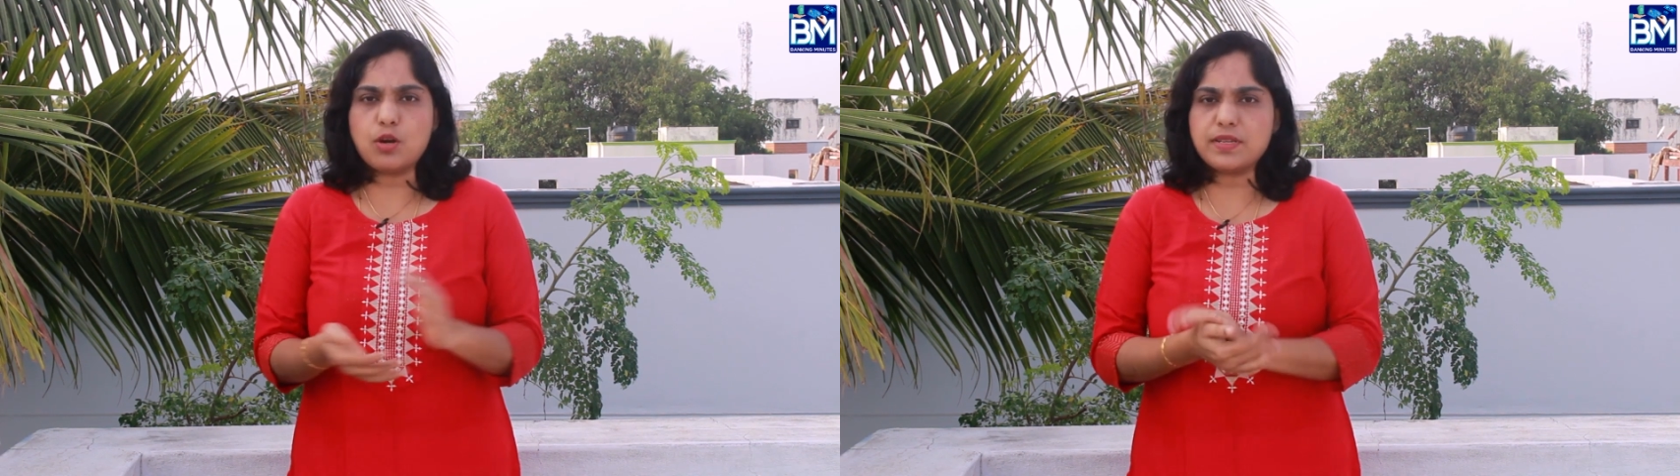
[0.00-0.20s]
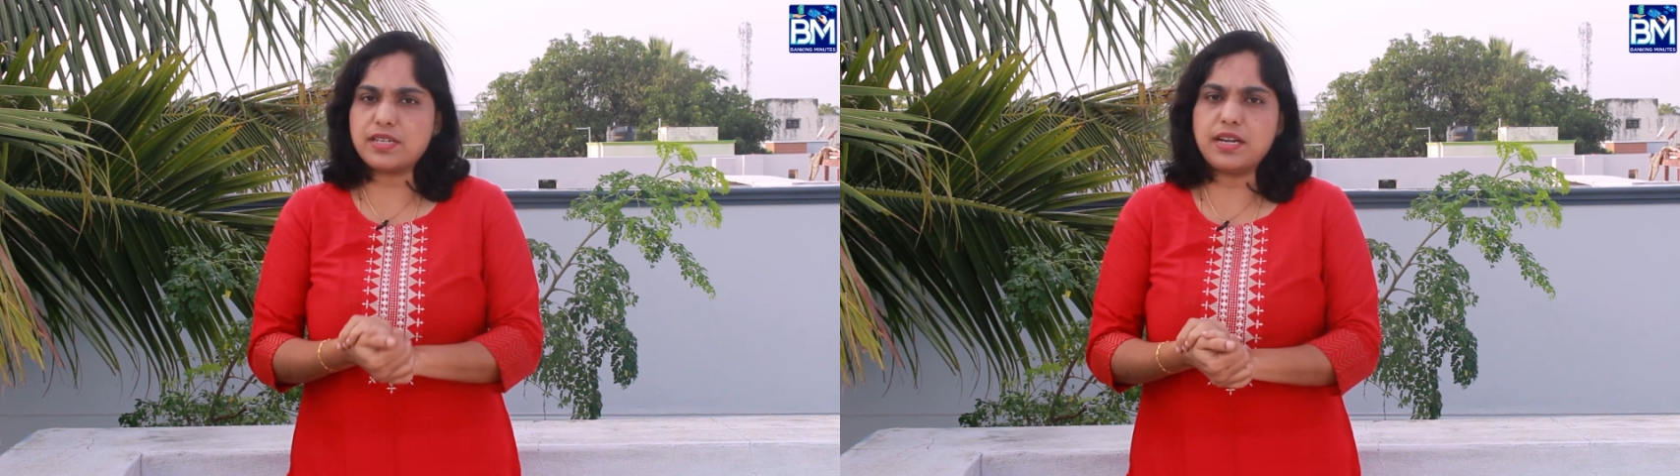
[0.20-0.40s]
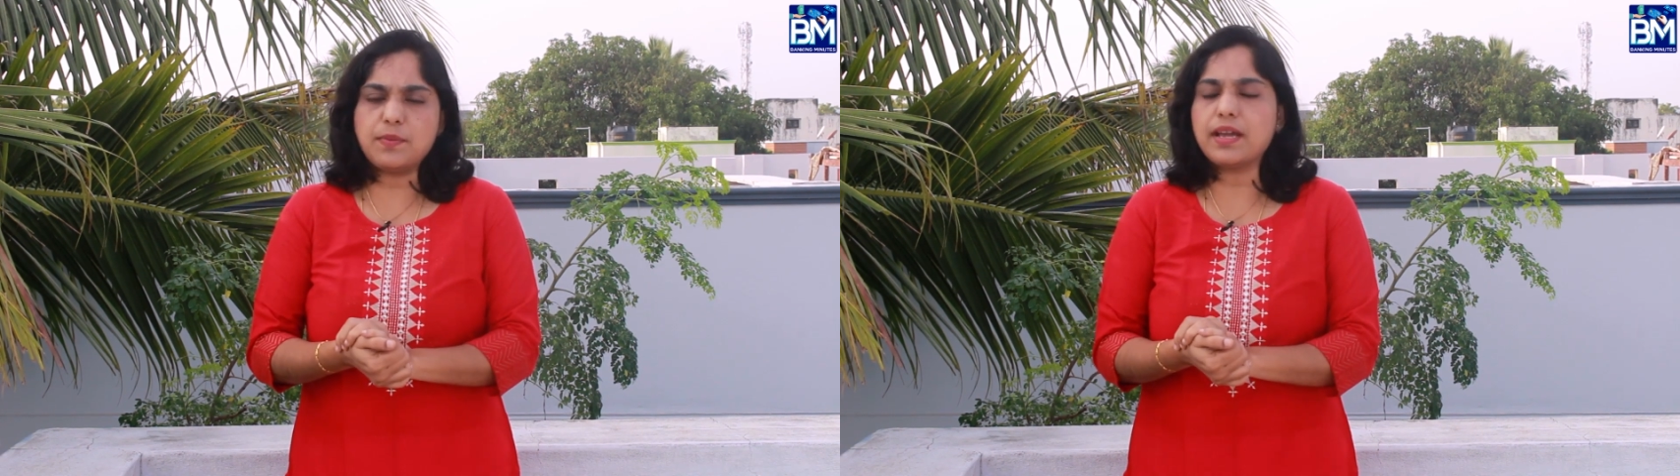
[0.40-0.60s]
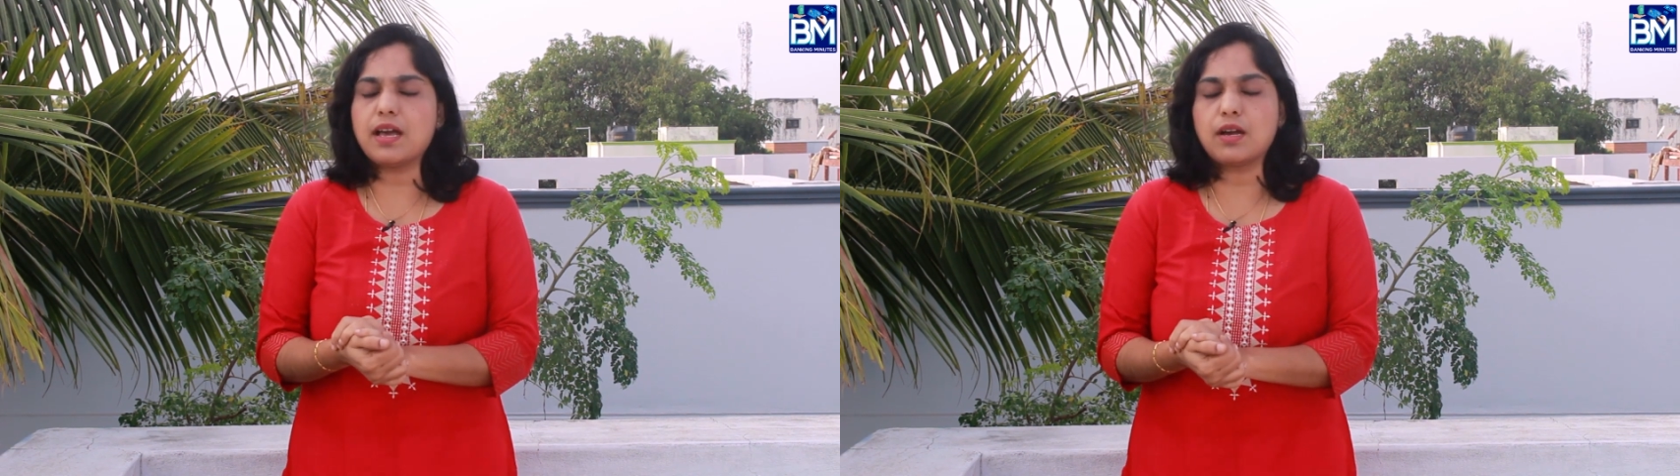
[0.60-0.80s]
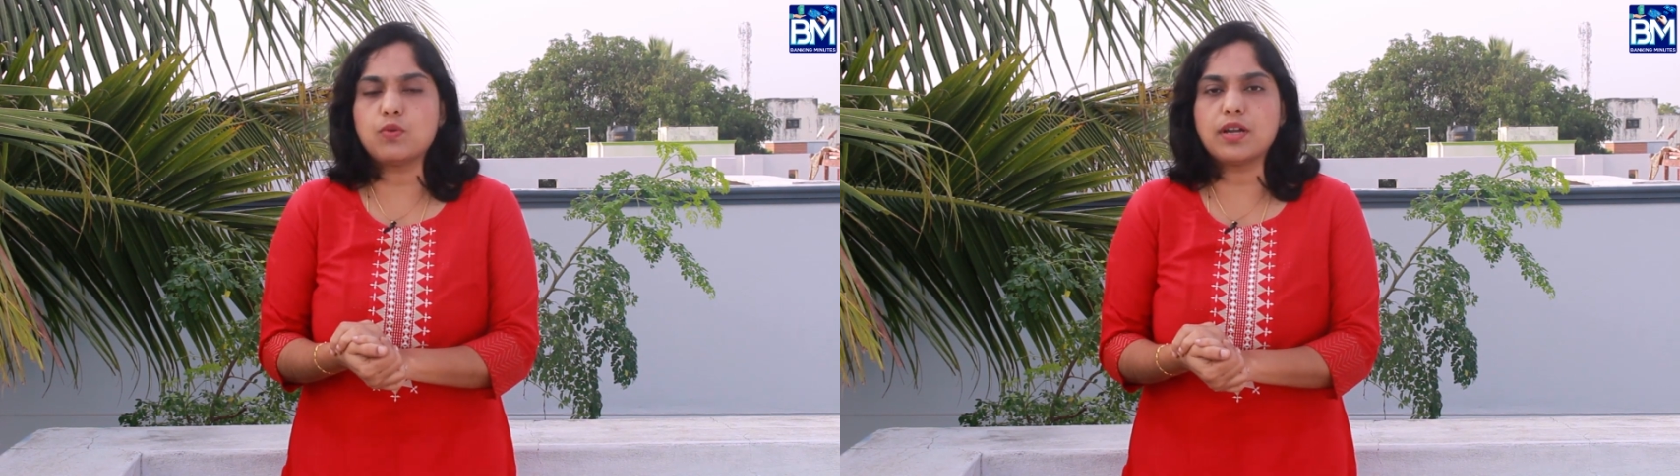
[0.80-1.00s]
காமர்ஸ் ரெண்டுமே
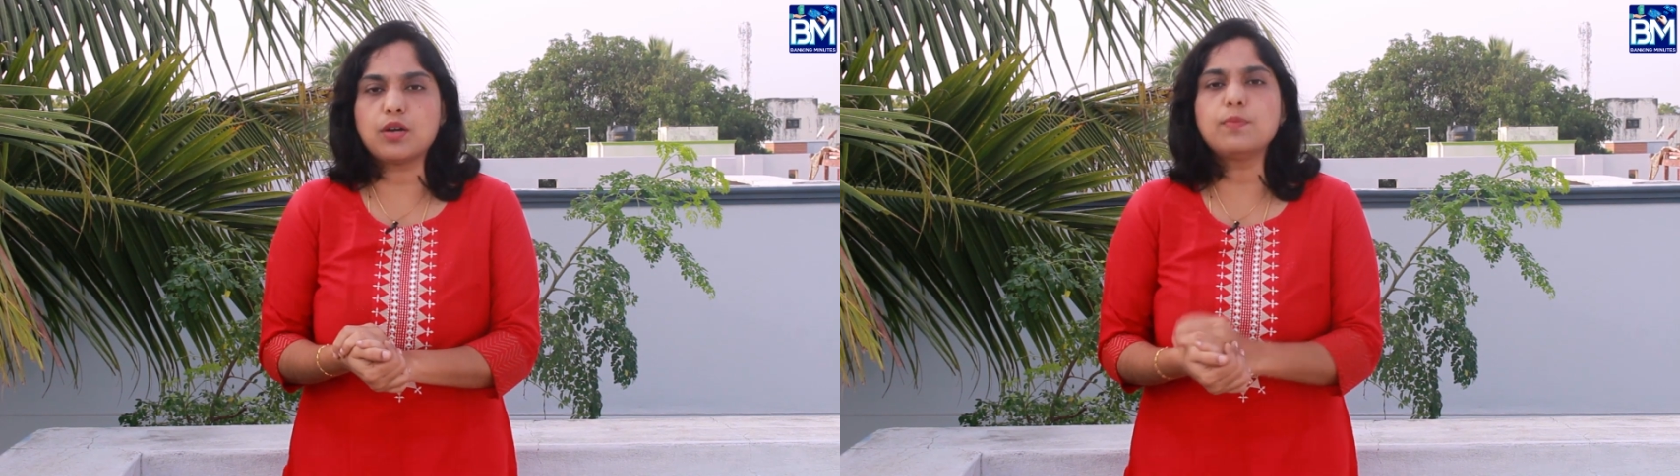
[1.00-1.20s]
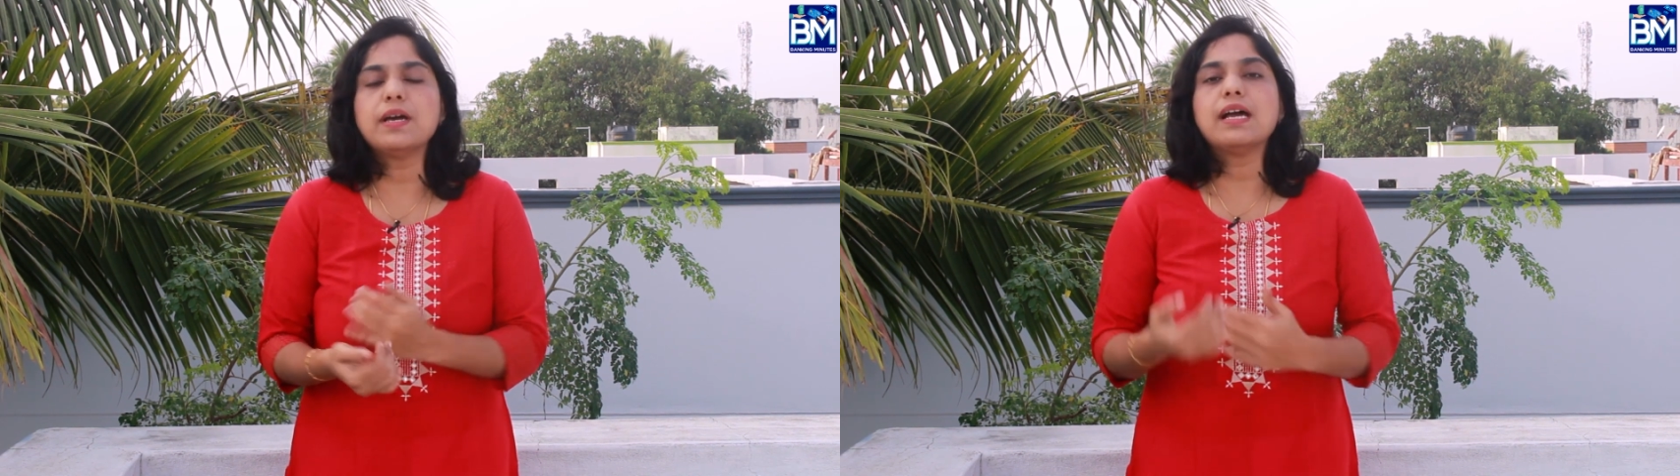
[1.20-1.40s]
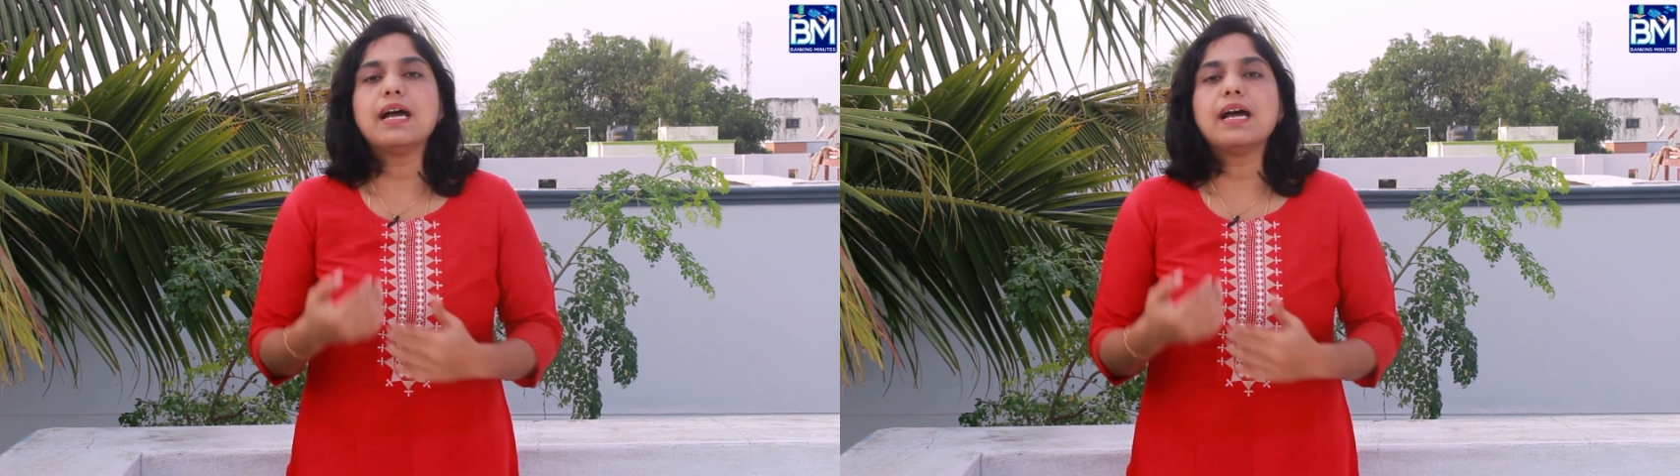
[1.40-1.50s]
அக்கௌண்ட் ஆகும்